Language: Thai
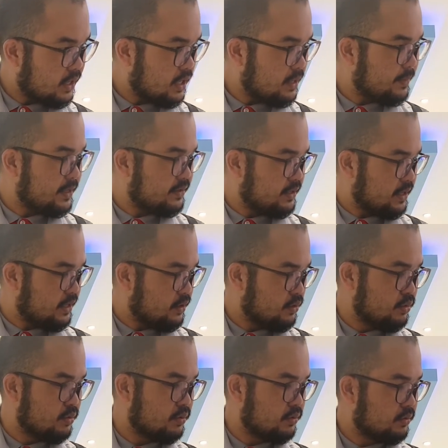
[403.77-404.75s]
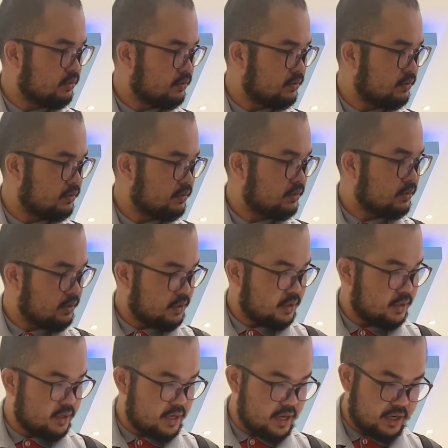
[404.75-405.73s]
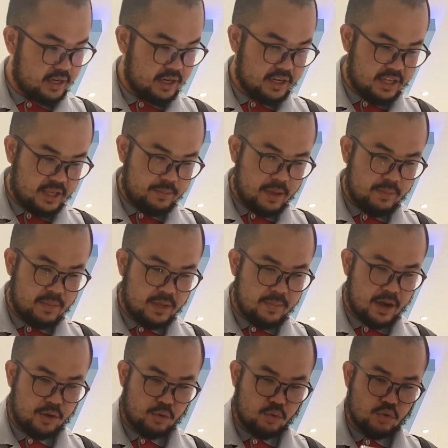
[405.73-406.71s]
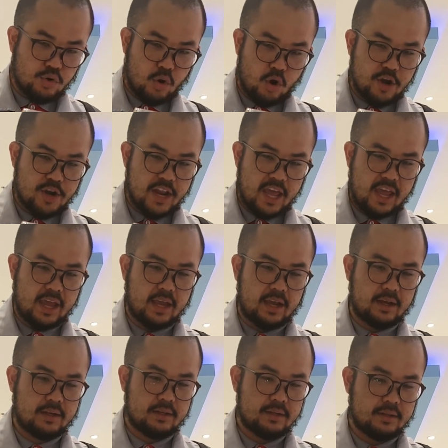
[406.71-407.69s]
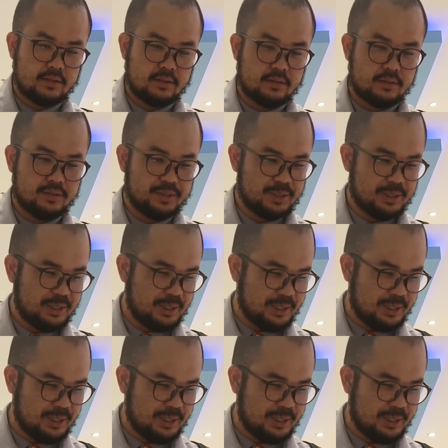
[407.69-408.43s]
นี่มี4 รูปเดี๋ยวคืนนี้เป็นบารูโดนแน่เดี๋ยว